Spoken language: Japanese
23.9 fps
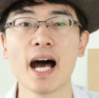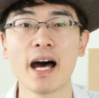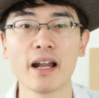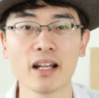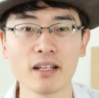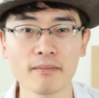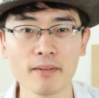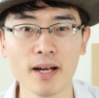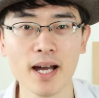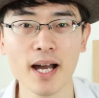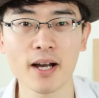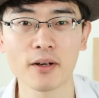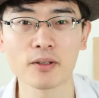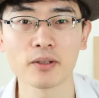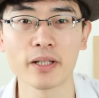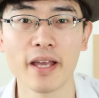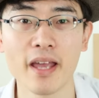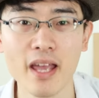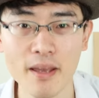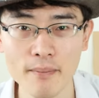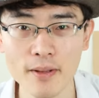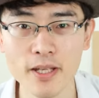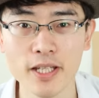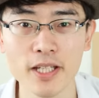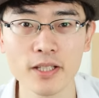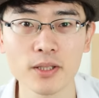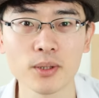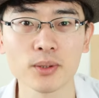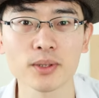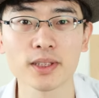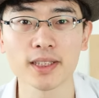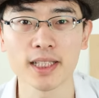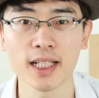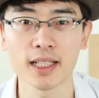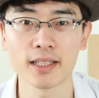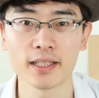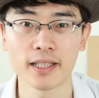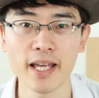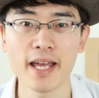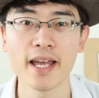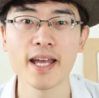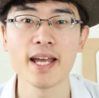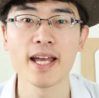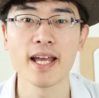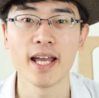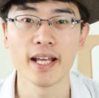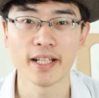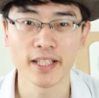あれば、この エービー 機能を使っ
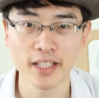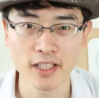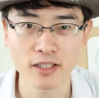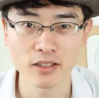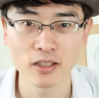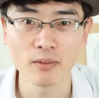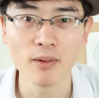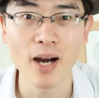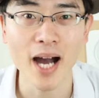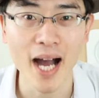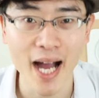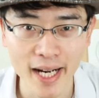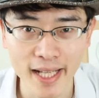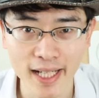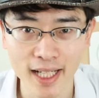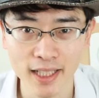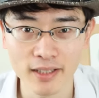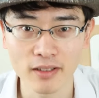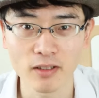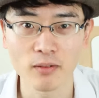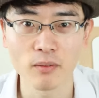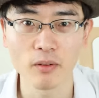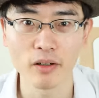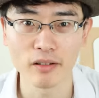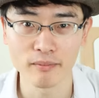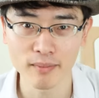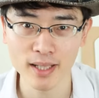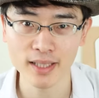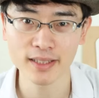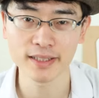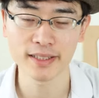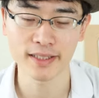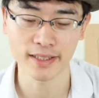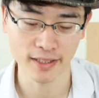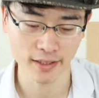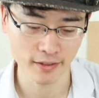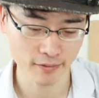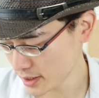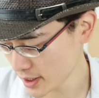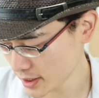て聴くのもありかと思います。